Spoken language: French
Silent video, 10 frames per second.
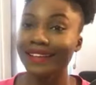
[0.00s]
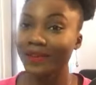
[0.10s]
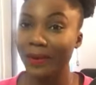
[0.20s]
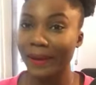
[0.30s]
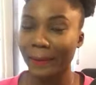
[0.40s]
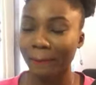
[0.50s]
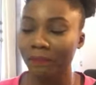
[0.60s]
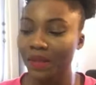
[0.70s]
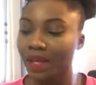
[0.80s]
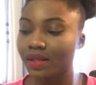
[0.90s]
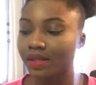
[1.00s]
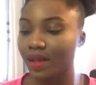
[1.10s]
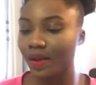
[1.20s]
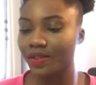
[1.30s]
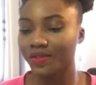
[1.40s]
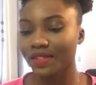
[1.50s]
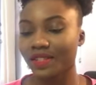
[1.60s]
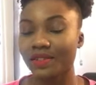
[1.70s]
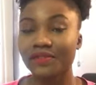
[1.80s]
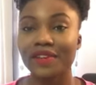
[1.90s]
anyway, je voulais
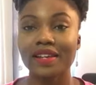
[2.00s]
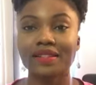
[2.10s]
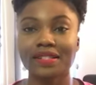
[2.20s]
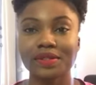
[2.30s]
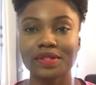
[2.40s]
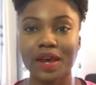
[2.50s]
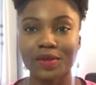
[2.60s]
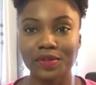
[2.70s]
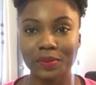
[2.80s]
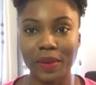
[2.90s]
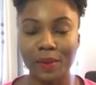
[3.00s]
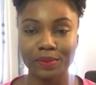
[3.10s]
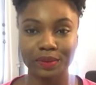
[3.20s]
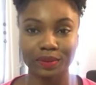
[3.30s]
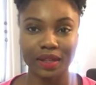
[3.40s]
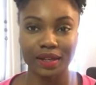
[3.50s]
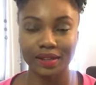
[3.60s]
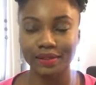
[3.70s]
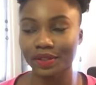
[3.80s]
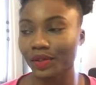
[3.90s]
donc faire une lecture tarot super pour
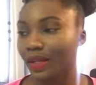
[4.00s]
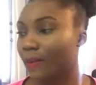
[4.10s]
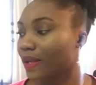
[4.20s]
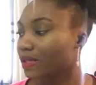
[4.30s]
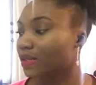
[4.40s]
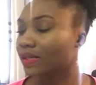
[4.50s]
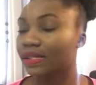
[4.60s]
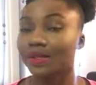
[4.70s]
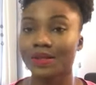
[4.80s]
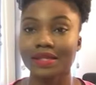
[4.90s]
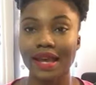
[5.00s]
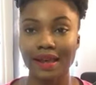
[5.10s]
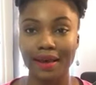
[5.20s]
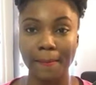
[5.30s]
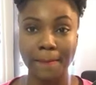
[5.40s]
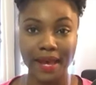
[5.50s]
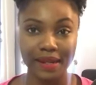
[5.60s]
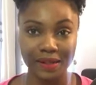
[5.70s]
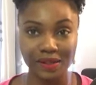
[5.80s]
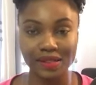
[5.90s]
euh, les personnes des signes zodiaques euh,
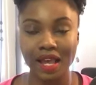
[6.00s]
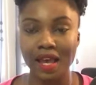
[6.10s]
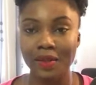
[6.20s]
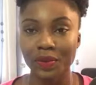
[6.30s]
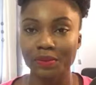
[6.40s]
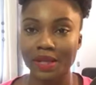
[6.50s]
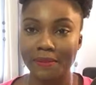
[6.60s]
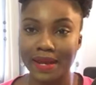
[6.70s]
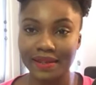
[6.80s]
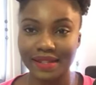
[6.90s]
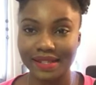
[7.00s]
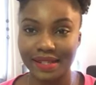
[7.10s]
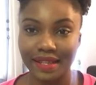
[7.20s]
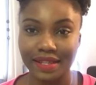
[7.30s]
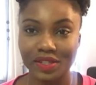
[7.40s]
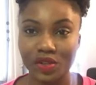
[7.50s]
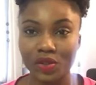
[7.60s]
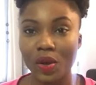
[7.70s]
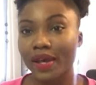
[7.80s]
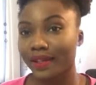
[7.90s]
balance. N'oubliez pas que les énergies
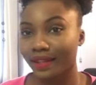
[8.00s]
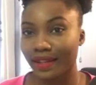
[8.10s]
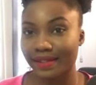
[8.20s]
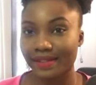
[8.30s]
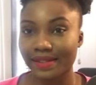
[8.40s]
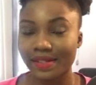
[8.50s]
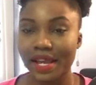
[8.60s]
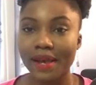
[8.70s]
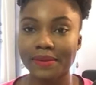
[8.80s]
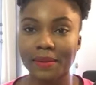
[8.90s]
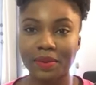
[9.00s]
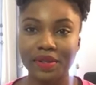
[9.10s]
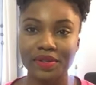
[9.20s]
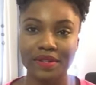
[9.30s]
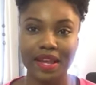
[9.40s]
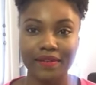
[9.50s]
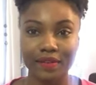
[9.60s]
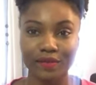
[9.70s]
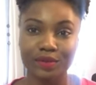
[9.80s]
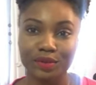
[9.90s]
sont interchangeables. Ça peut résonner
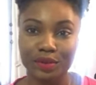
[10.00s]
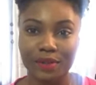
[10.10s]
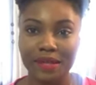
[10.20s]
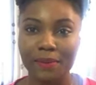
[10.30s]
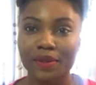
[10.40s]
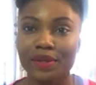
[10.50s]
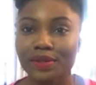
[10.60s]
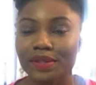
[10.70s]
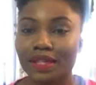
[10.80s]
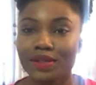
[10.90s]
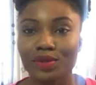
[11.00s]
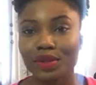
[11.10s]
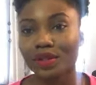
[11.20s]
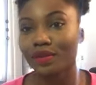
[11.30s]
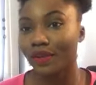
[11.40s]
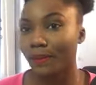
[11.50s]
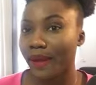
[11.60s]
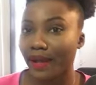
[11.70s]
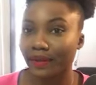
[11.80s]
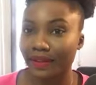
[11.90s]
avec vous comme ça peut résonner du côté de votre
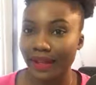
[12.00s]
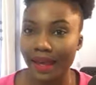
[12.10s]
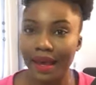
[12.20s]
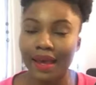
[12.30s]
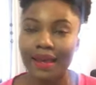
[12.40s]
partenaire.